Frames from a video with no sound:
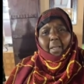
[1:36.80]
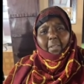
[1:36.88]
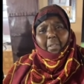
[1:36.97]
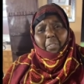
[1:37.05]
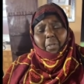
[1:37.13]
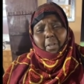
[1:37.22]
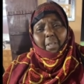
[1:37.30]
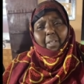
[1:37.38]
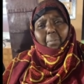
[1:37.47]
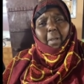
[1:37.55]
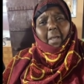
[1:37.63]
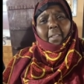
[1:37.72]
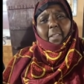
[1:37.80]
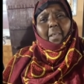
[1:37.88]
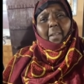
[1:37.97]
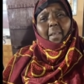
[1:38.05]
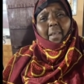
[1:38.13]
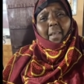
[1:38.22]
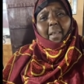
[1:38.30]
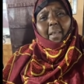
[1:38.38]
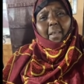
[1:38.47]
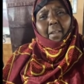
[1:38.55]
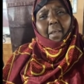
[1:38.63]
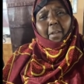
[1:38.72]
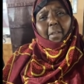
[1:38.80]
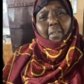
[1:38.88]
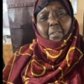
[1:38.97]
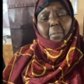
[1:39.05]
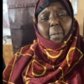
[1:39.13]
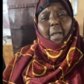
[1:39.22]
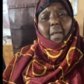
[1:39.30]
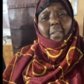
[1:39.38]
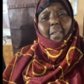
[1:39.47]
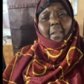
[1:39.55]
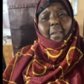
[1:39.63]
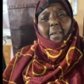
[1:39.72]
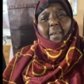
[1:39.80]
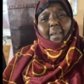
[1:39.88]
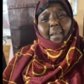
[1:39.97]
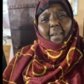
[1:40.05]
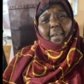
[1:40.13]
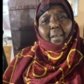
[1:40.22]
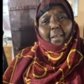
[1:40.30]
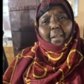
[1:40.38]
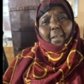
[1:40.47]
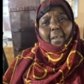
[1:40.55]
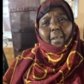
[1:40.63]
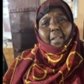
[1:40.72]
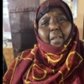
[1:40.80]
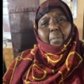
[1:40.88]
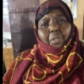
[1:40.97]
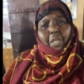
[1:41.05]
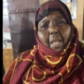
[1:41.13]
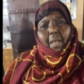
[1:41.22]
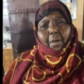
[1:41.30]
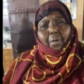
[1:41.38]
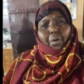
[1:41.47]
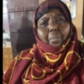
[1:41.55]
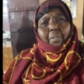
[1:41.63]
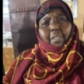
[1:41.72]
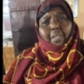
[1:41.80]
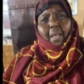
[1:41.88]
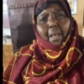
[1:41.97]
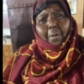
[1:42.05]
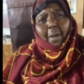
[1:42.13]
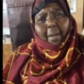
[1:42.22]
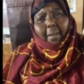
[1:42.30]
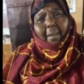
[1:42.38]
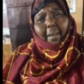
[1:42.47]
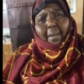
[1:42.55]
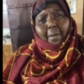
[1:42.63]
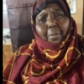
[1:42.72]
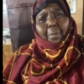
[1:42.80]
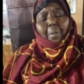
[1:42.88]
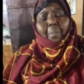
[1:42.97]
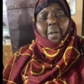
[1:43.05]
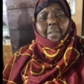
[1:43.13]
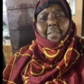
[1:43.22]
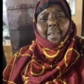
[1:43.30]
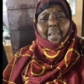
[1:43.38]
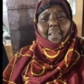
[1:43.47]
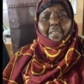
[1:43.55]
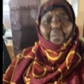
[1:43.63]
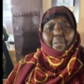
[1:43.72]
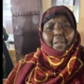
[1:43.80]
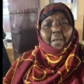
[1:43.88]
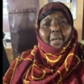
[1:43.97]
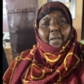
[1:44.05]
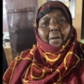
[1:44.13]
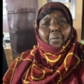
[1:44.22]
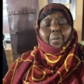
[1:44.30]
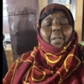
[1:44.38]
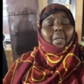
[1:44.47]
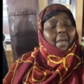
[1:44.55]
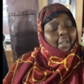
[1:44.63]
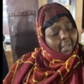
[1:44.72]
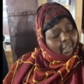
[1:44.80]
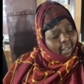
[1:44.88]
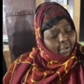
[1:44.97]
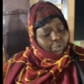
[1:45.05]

معانا الثريد معانا الهريس معانا الهبشه وخبز والمقصقص والكرك والكرك